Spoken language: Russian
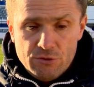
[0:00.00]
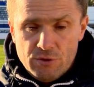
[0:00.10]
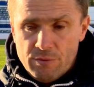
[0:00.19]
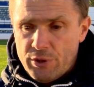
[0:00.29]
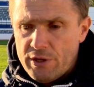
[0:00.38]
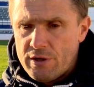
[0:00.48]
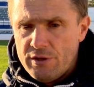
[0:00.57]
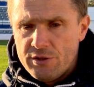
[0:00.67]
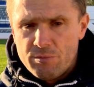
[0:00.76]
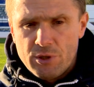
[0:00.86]
сюда
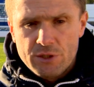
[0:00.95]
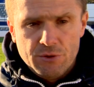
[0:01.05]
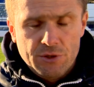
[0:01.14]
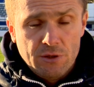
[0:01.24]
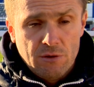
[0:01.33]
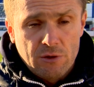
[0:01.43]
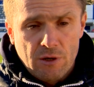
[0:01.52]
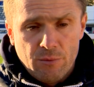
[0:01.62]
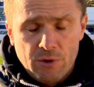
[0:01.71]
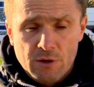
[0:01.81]
приехали не сбрасывать
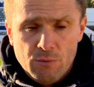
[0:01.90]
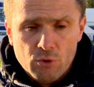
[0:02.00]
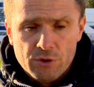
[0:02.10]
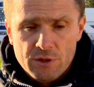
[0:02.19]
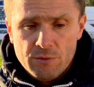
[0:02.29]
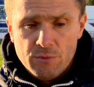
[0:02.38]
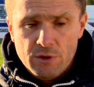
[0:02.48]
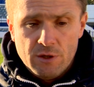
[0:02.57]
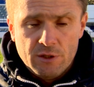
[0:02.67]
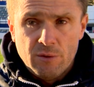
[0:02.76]
килограммы, а работать. И мы
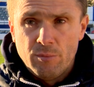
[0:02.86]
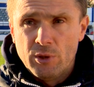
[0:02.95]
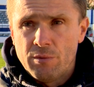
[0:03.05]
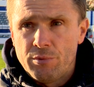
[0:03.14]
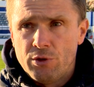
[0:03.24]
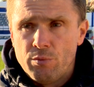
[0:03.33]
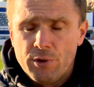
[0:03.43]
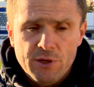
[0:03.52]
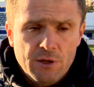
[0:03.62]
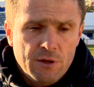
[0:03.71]
это, об этом
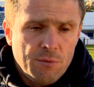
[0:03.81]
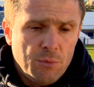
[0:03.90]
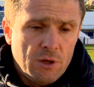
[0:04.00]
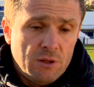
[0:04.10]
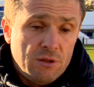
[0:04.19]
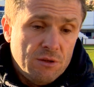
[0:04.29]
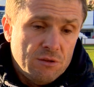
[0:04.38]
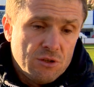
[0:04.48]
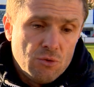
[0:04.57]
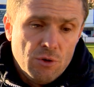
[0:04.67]
предупредили ребят. И
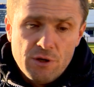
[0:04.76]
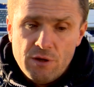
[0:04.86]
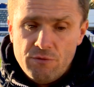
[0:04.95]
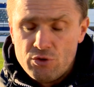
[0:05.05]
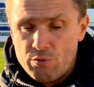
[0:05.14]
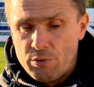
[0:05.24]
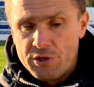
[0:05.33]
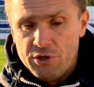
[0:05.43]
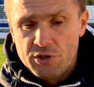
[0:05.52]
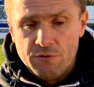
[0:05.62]
насколько я вижу,
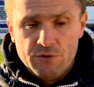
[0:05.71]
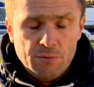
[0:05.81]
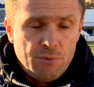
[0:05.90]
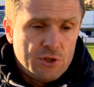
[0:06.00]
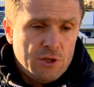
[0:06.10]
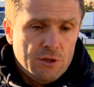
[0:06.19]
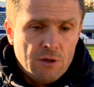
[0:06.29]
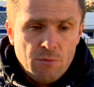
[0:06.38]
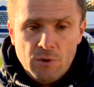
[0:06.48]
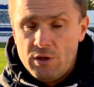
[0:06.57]
практически все пришли
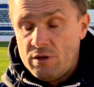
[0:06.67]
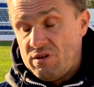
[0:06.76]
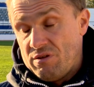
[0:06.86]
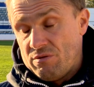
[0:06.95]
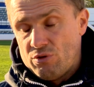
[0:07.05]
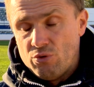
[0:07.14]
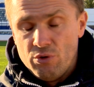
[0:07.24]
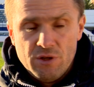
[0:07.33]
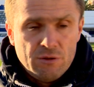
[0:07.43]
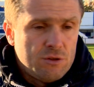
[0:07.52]
нормально. И кто
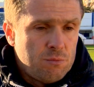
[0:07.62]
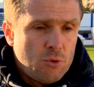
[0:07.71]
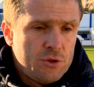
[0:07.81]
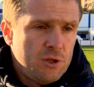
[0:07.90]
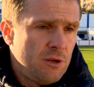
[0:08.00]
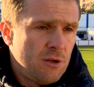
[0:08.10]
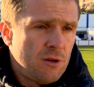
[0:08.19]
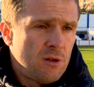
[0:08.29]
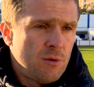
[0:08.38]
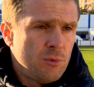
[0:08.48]
нет, сбросили
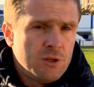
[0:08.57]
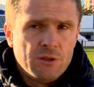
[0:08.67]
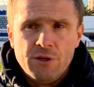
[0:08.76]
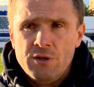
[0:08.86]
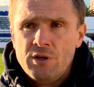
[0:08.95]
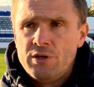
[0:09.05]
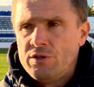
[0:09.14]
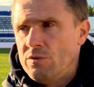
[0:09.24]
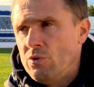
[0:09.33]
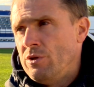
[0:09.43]
килограммы за три дня. И
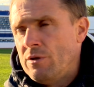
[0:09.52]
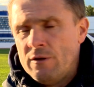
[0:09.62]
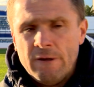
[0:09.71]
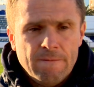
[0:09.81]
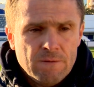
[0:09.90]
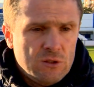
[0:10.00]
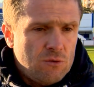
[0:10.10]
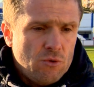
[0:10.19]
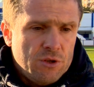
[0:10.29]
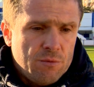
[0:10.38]
сегодня,
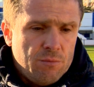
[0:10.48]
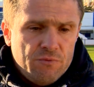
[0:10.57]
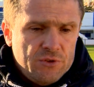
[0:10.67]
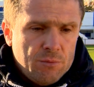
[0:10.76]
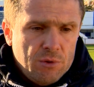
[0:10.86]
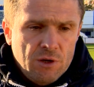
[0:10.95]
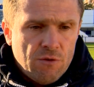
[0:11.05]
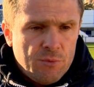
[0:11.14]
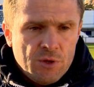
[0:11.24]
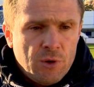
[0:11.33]
сегодня все были
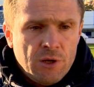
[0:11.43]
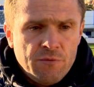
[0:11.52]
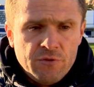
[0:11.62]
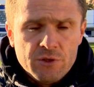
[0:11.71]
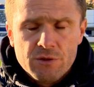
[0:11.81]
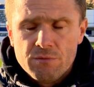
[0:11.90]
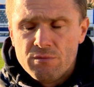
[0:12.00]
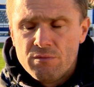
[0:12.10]
в оптимальном весе.